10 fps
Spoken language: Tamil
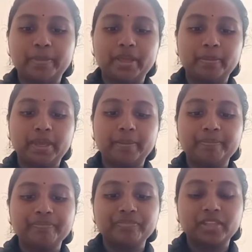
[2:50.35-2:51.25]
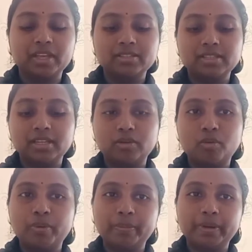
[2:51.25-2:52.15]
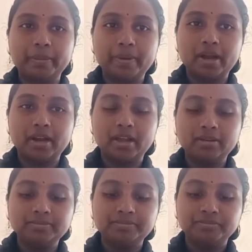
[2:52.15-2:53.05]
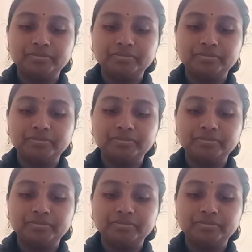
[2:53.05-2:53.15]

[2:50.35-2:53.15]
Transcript: எப்பயுமே சரி இதை ஓப்பன் பண்ணி பார்க்கலாம்